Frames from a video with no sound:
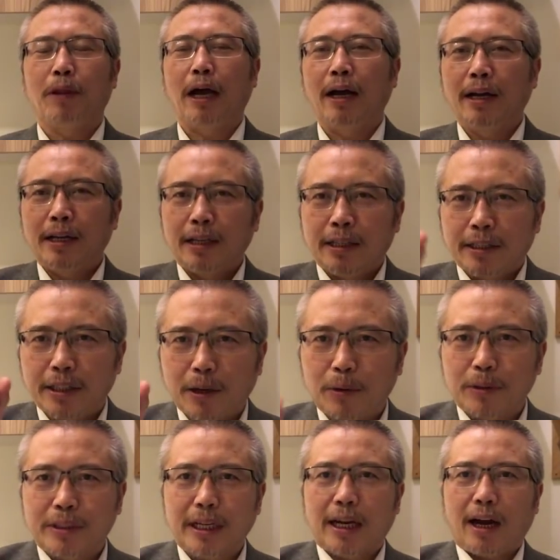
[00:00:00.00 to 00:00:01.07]
那
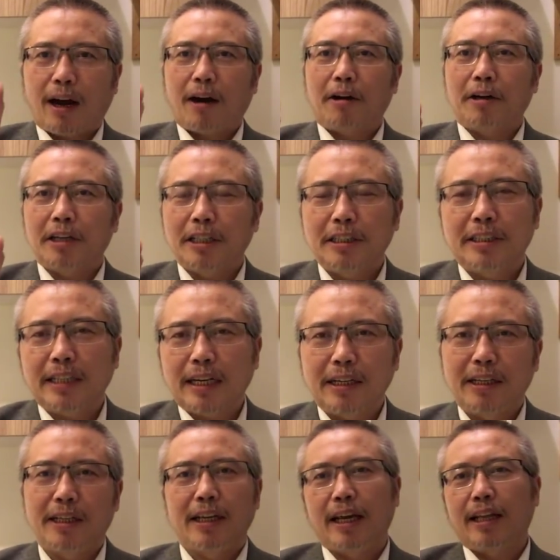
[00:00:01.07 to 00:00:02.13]
要在二零三
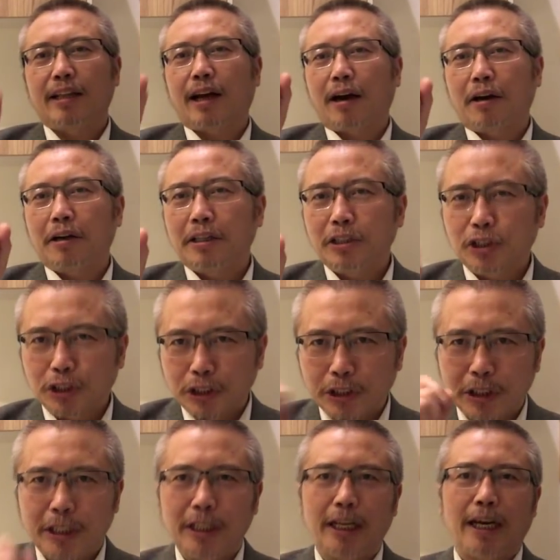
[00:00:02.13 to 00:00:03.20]
零年、二零四
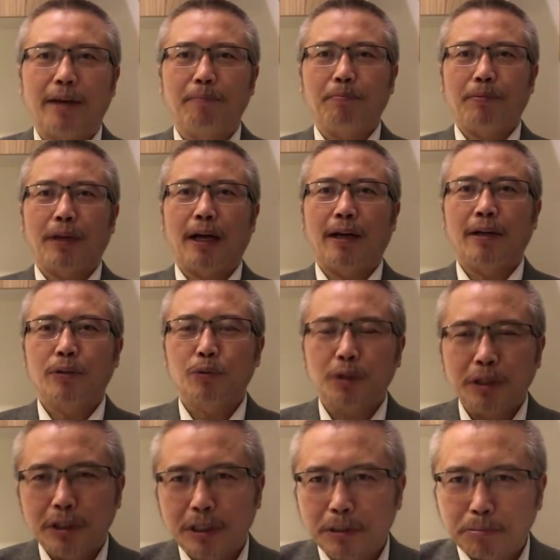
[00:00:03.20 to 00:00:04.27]
零年啊，
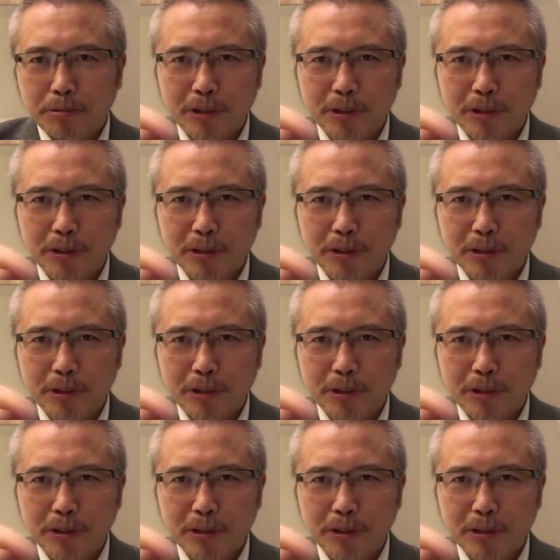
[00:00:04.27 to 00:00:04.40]
最迟